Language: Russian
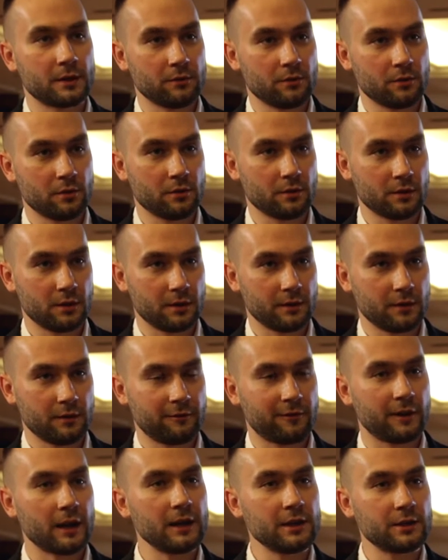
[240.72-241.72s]
того года
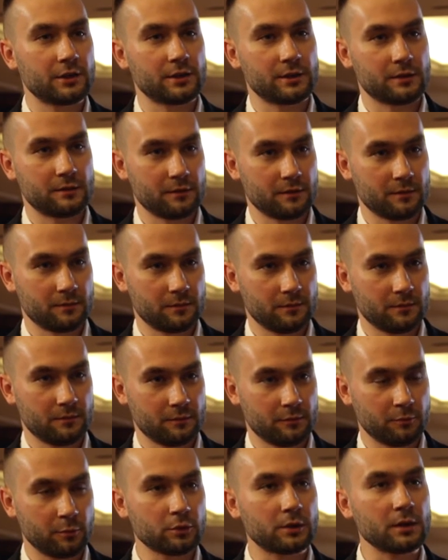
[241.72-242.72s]
в количественном
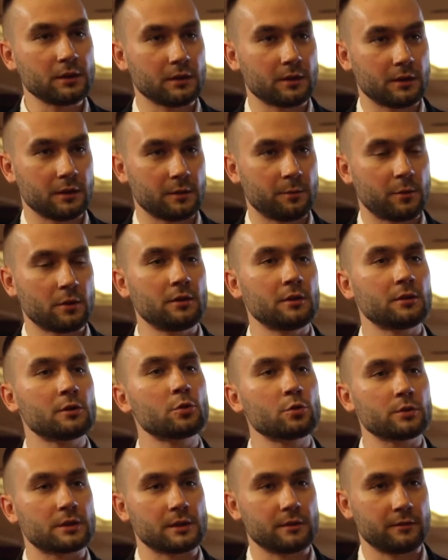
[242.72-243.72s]
бутылках продано
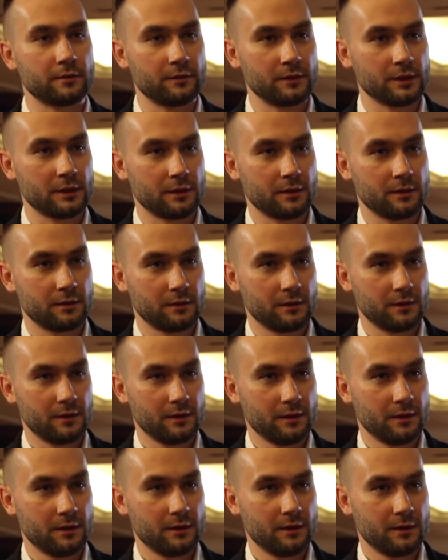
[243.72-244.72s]
русского вина,
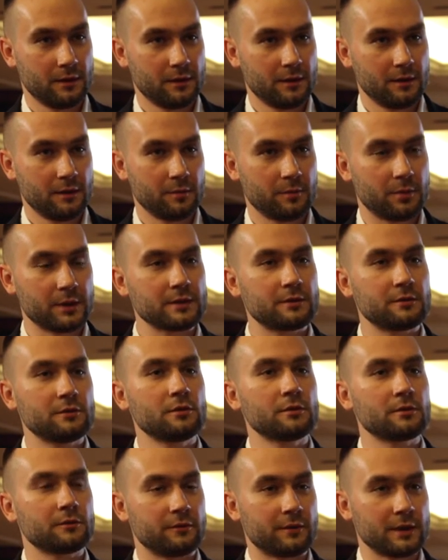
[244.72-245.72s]

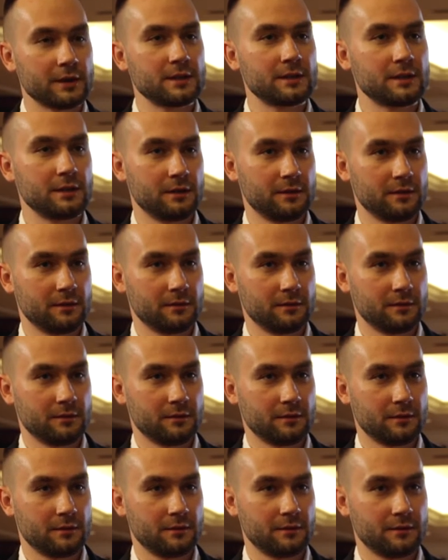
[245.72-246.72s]
произведенного в России.
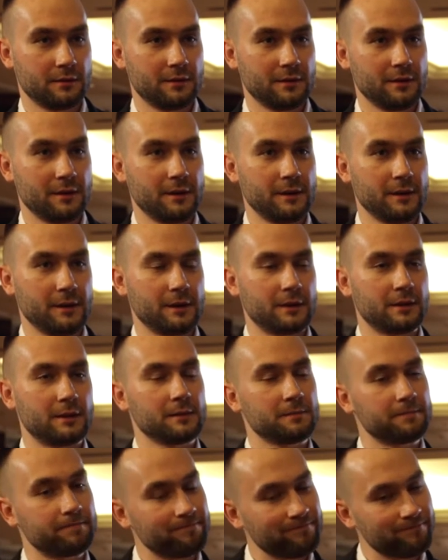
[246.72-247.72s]

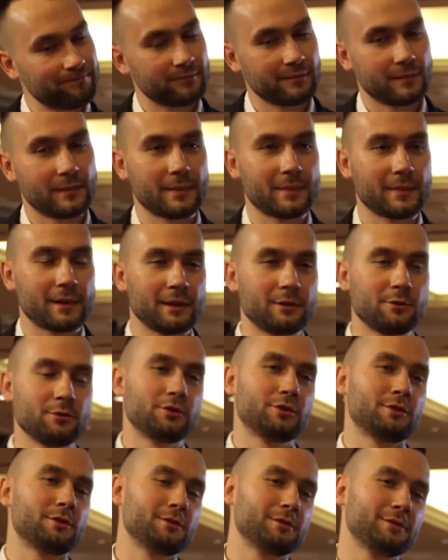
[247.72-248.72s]
Это
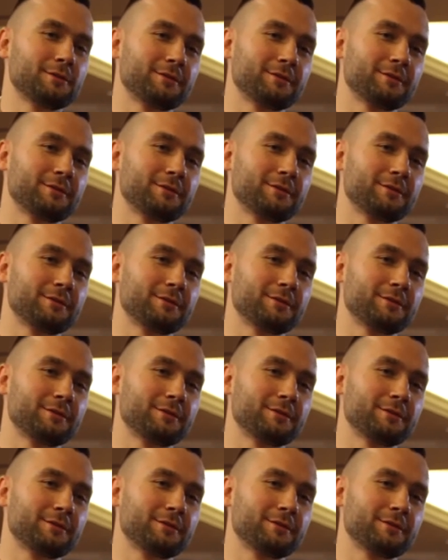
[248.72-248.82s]
точка.